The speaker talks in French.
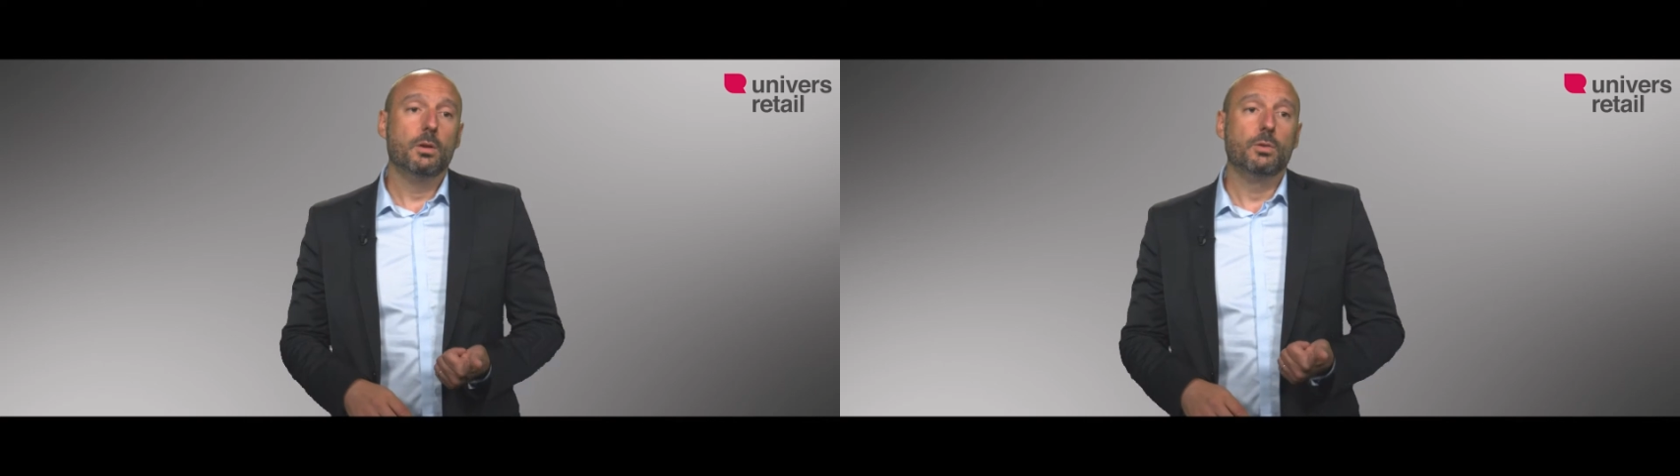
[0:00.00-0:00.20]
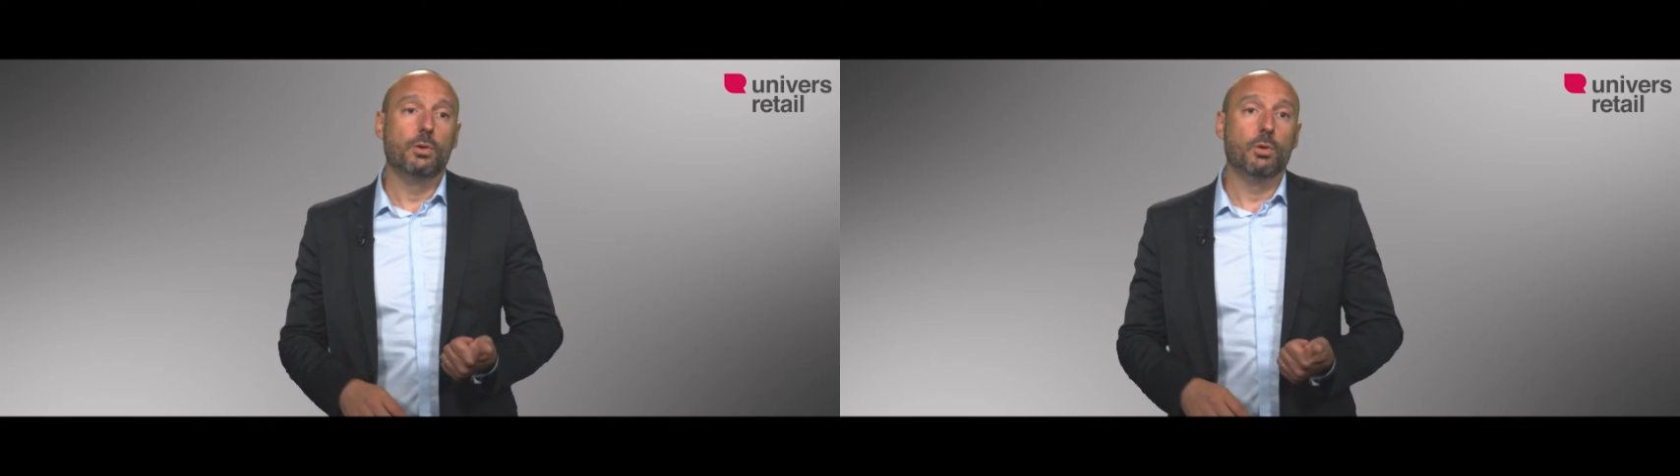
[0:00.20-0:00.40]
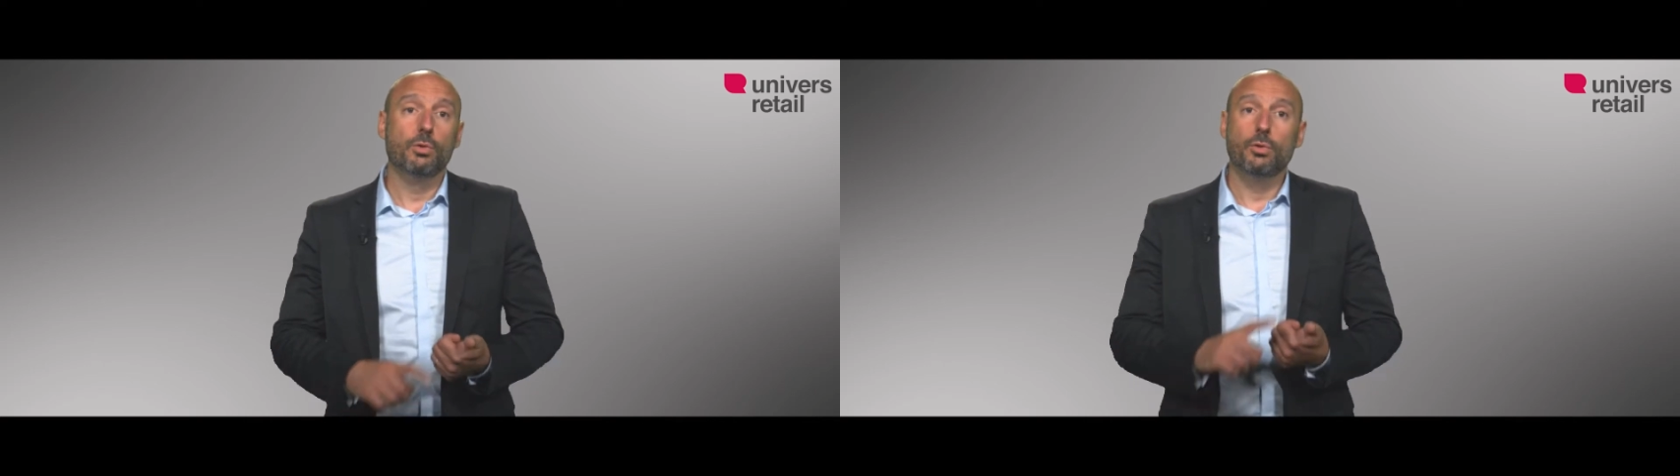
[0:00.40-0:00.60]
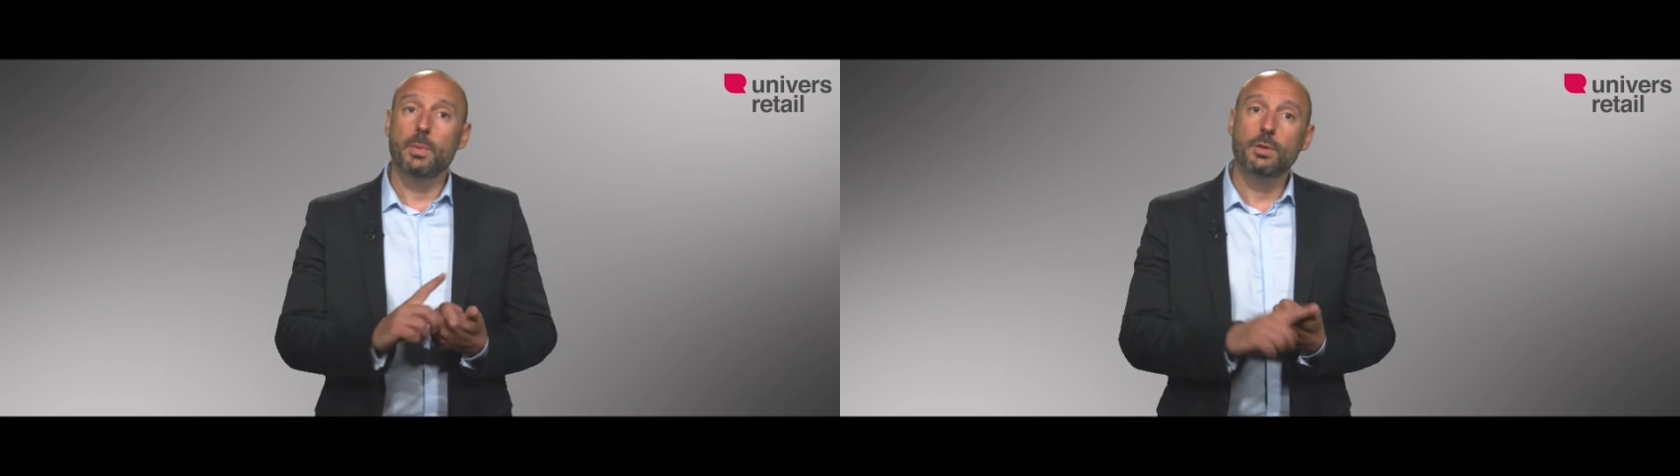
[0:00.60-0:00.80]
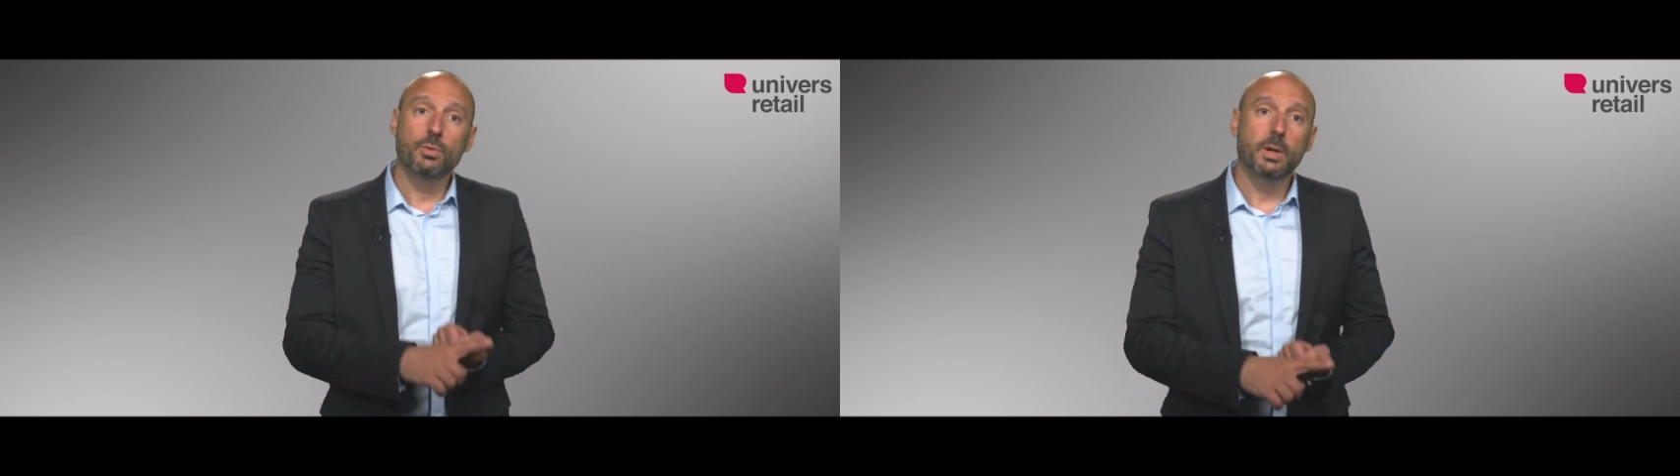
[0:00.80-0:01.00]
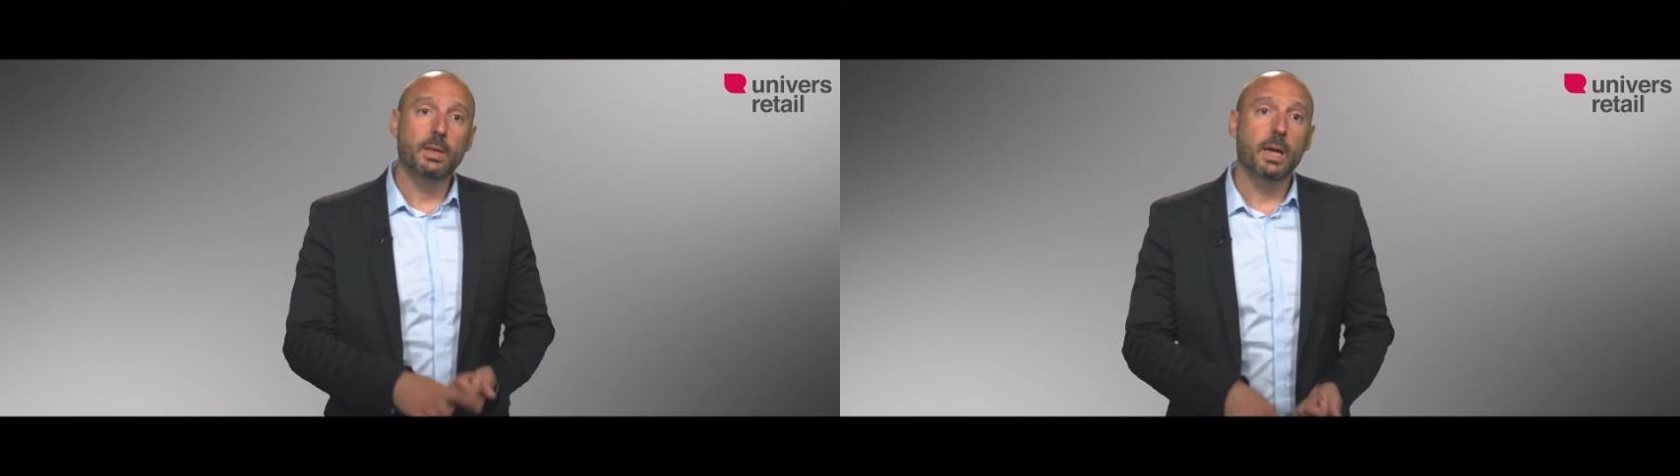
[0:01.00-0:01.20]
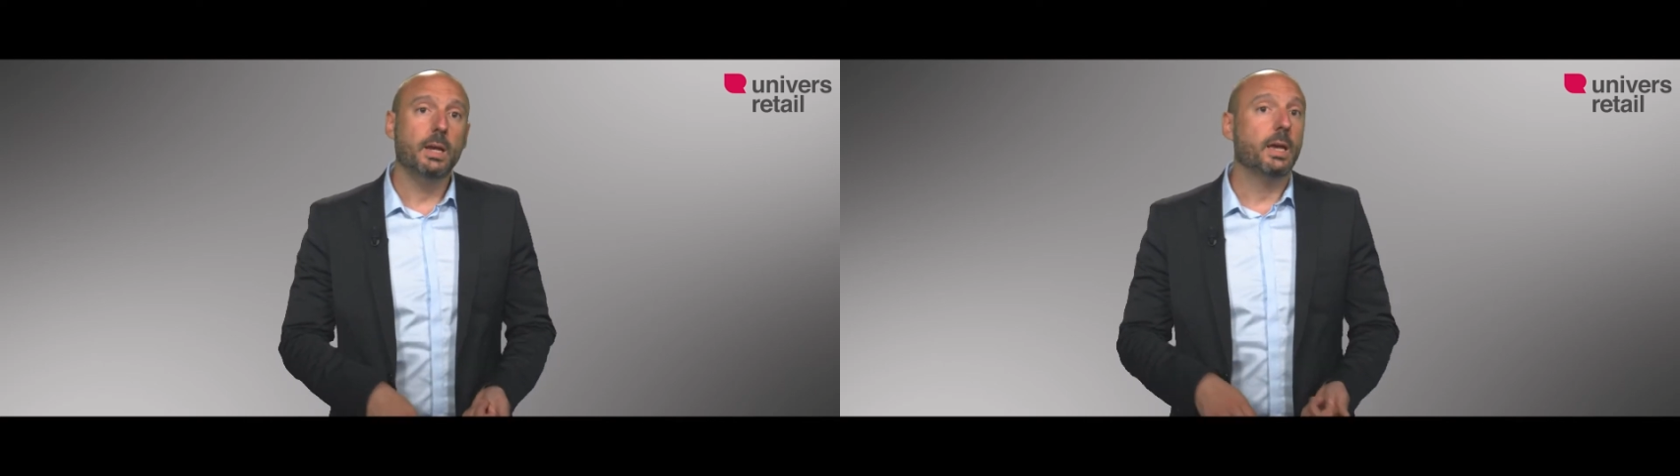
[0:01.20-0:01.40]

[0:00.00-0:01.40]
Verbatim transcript: dans le domaine du retail